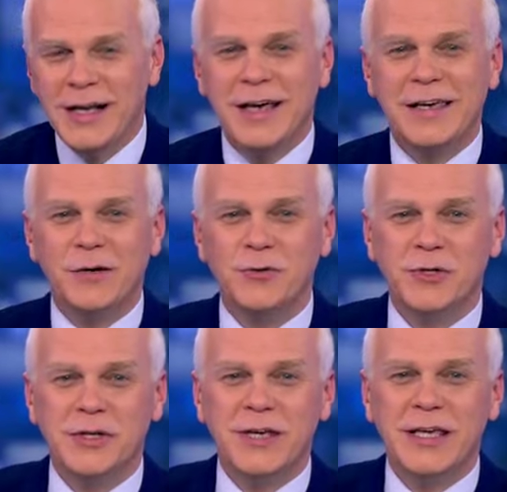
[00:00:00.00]
Claire
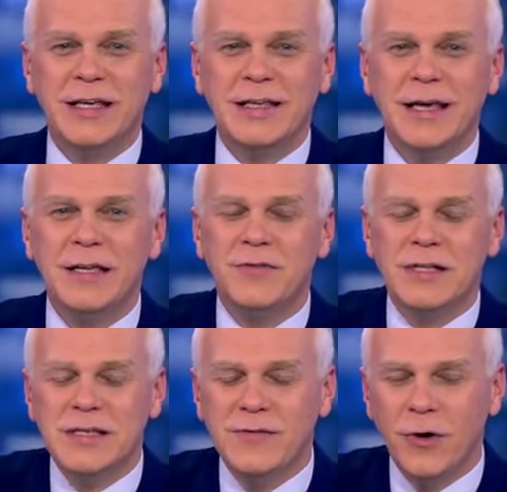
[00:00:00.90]
Carozone avec Catherine
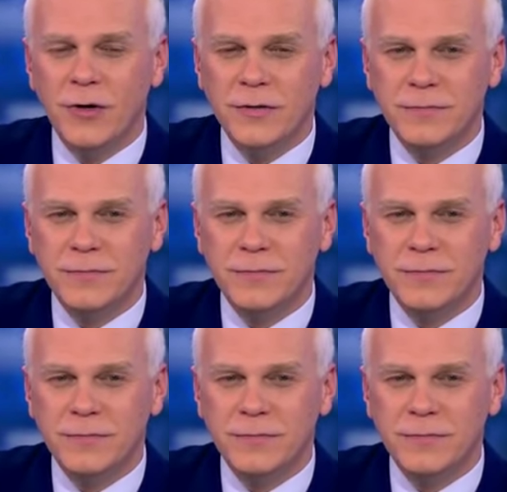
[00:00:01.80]
Van Zeveren.